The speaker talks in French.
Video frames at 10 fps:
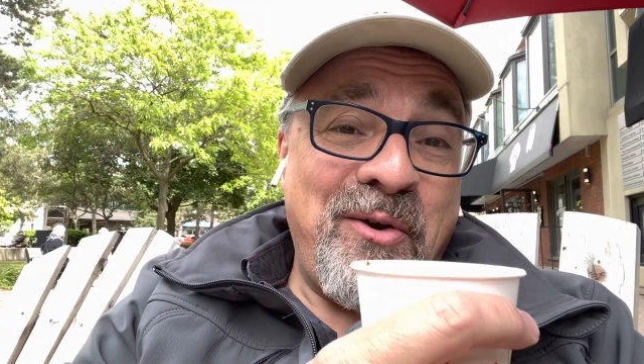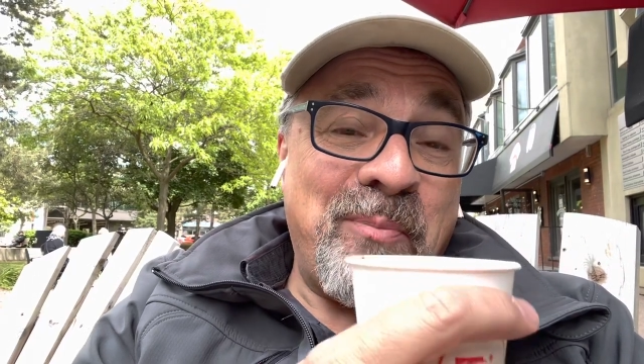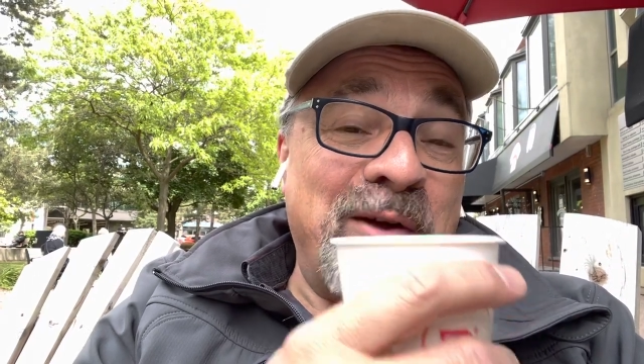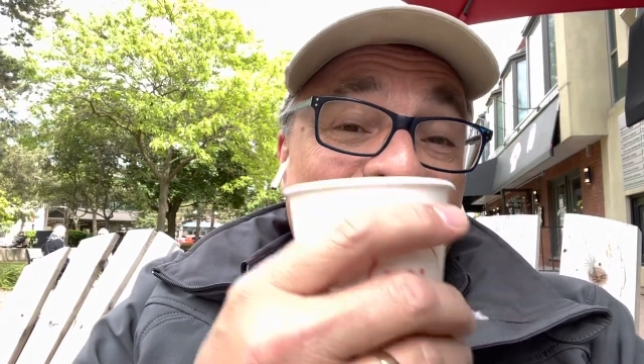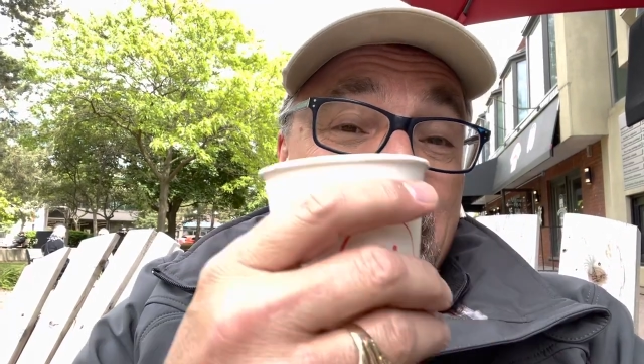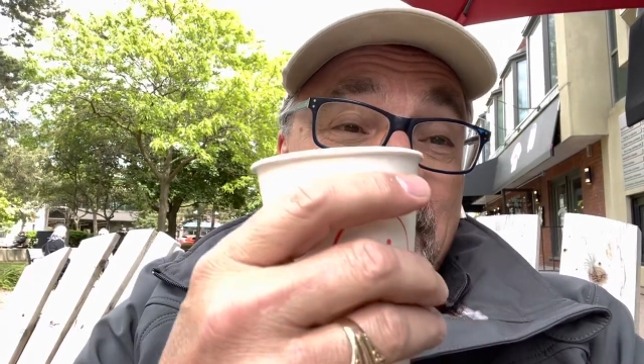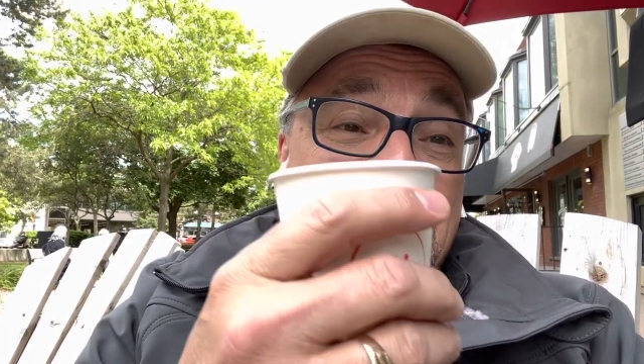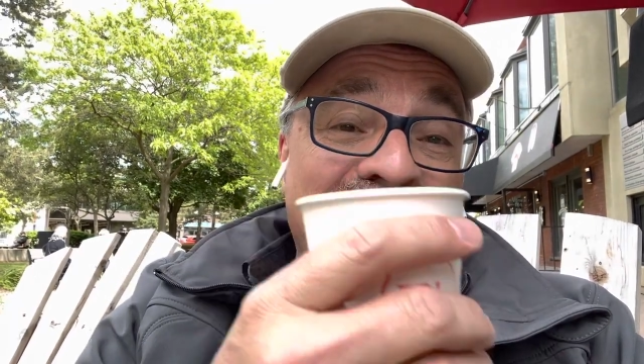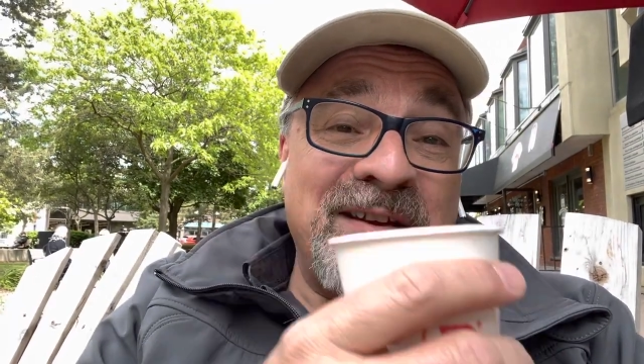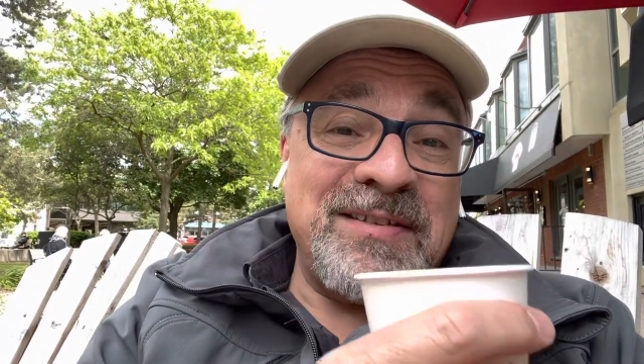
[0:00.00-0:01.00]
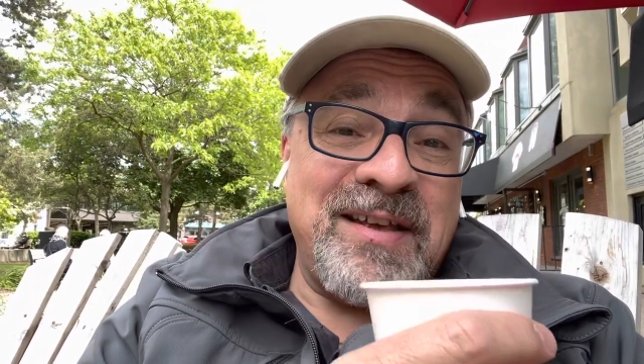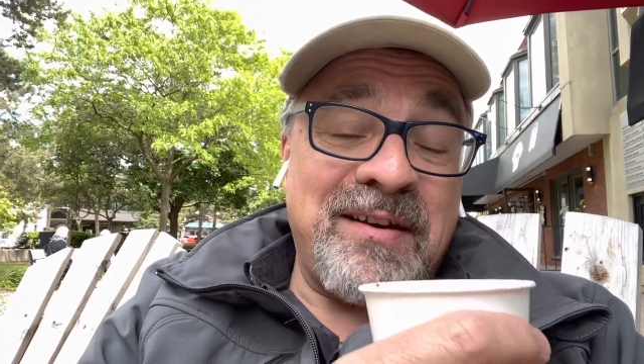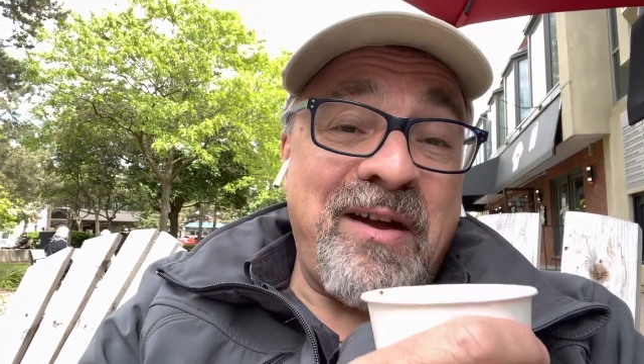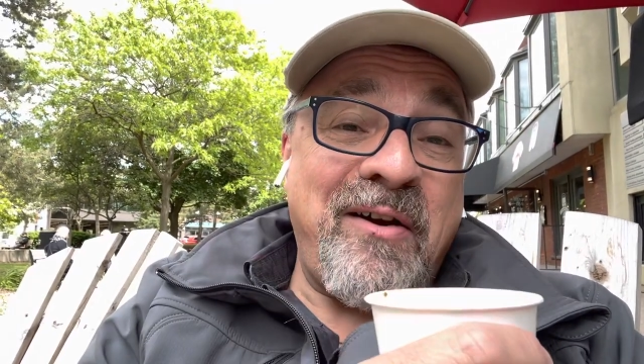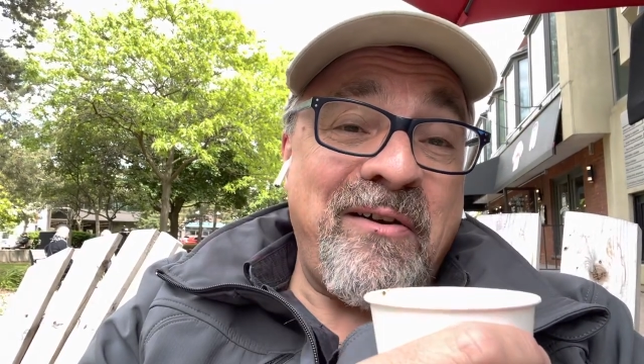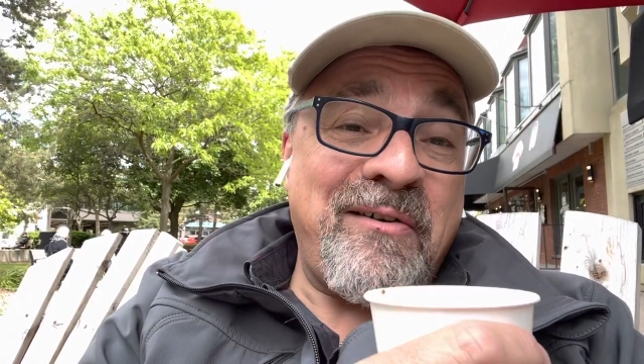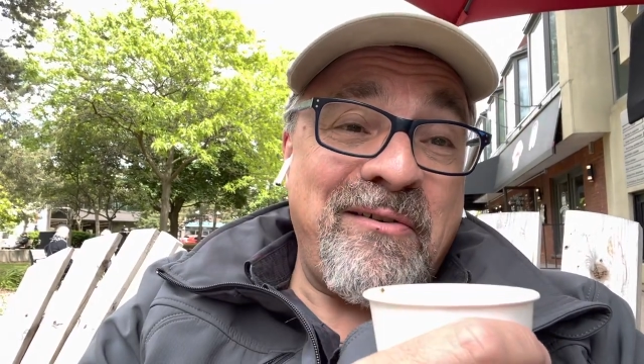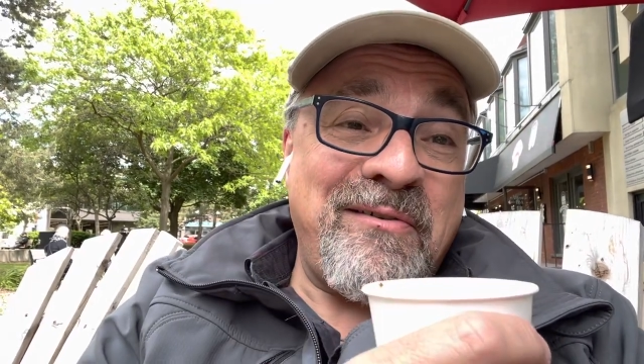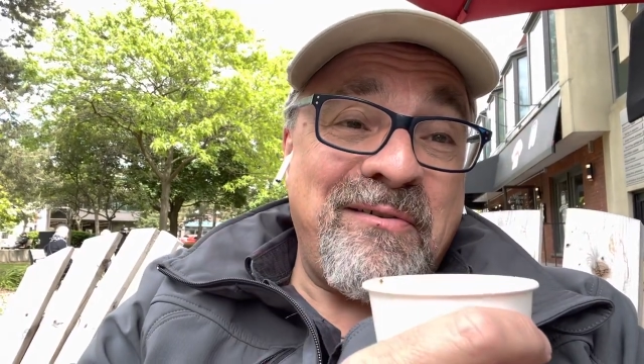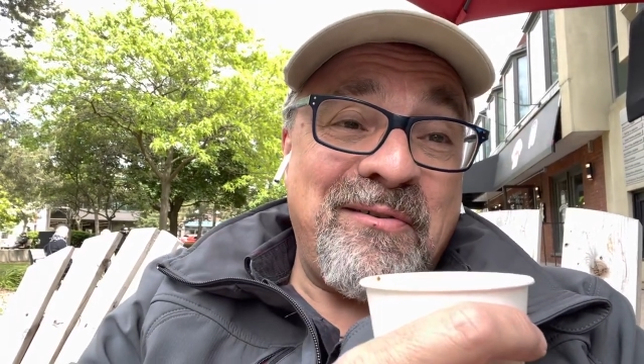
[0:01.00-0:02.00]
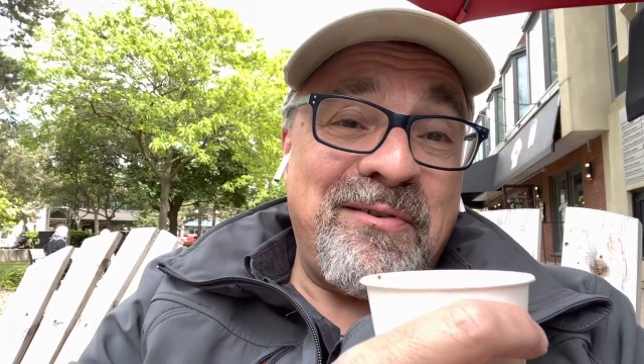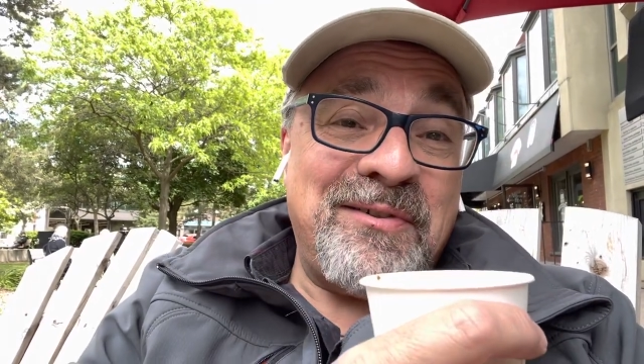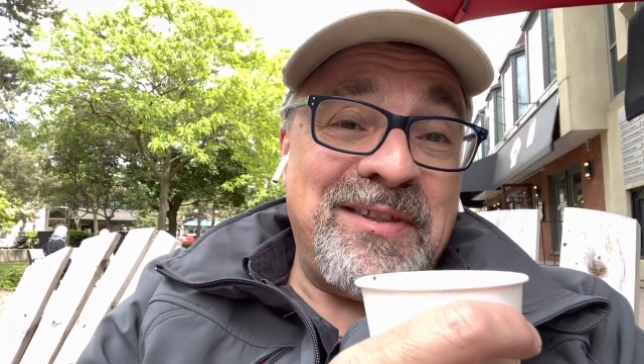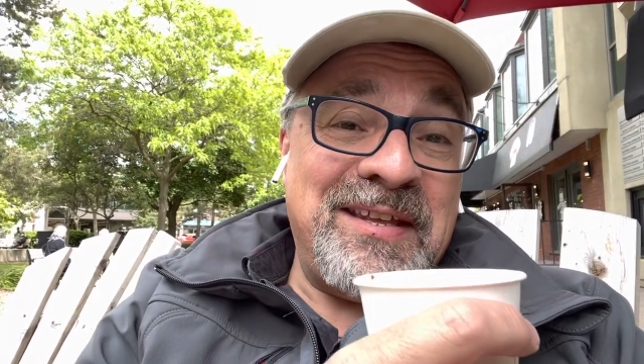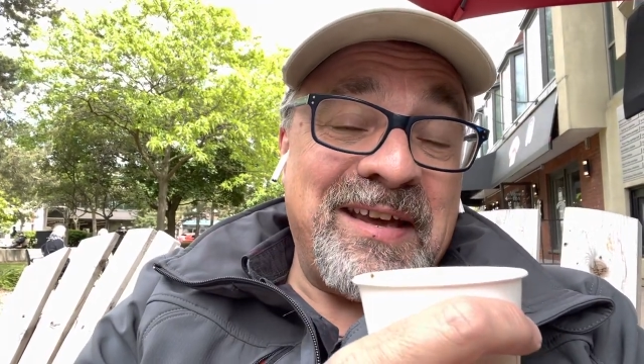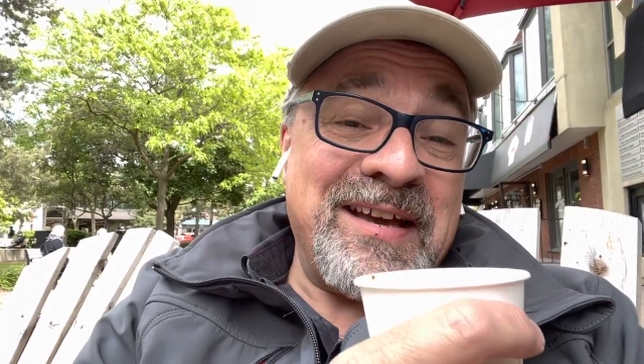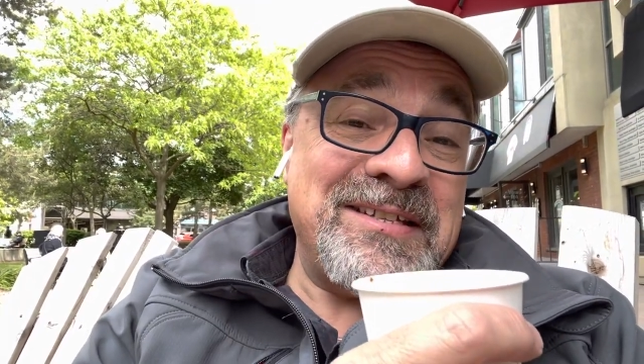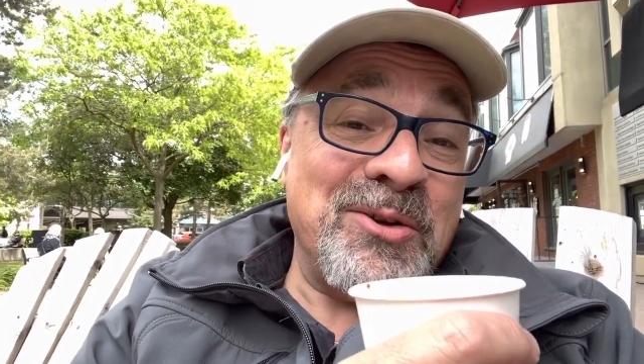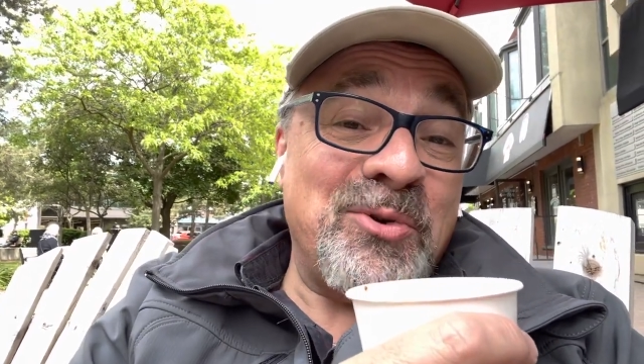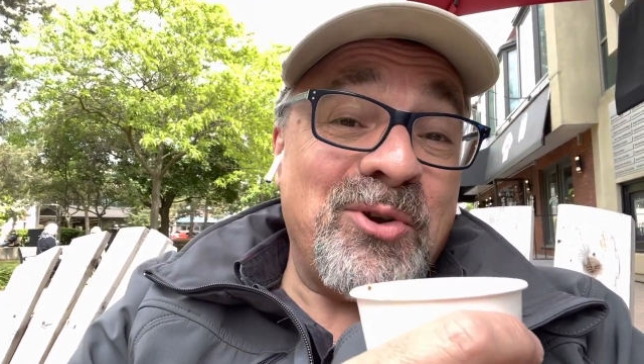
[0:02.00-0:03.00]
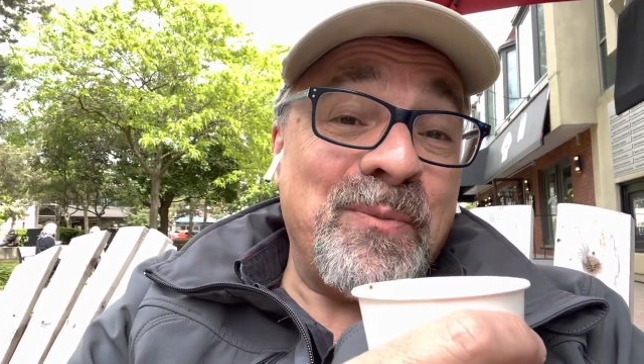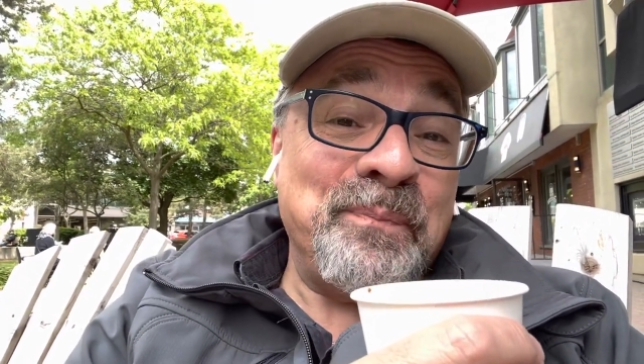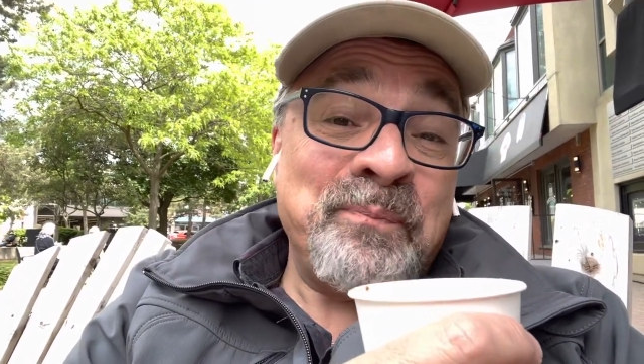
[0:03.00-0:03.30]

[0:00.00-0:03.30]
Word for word: prendre un café à l'extérieur euh, des terrasses. Donc euh,